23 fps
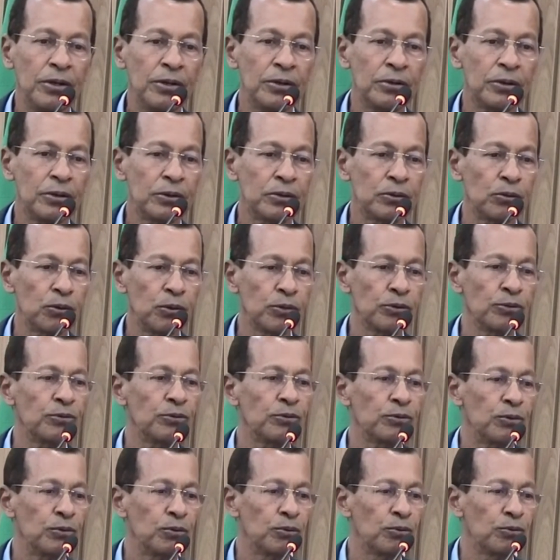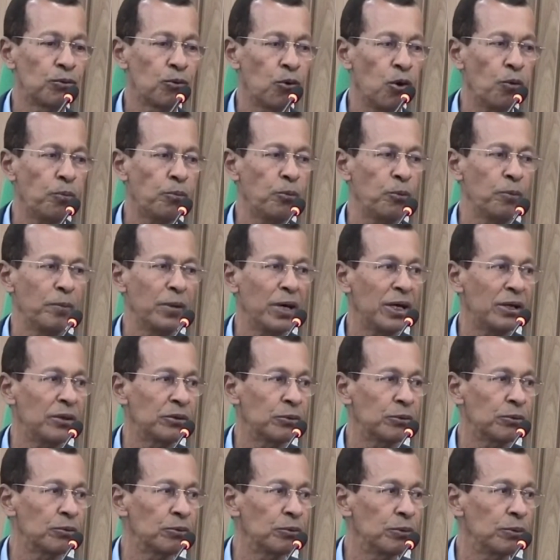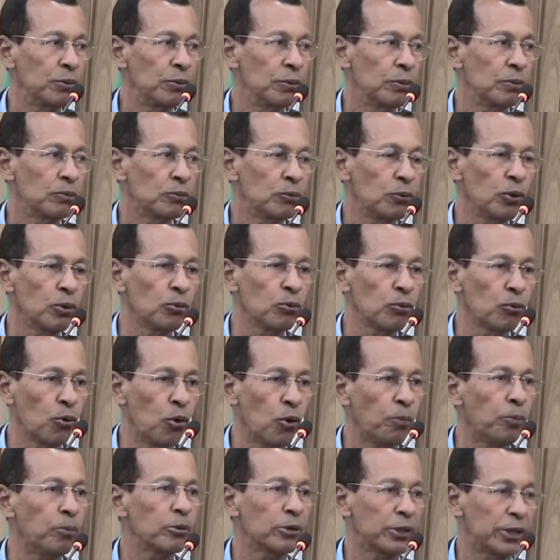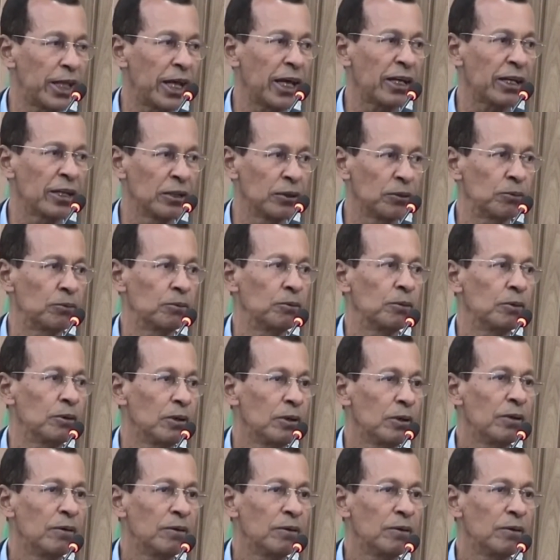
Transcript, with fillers: e todo o corpo médico, todo o corpo técnico,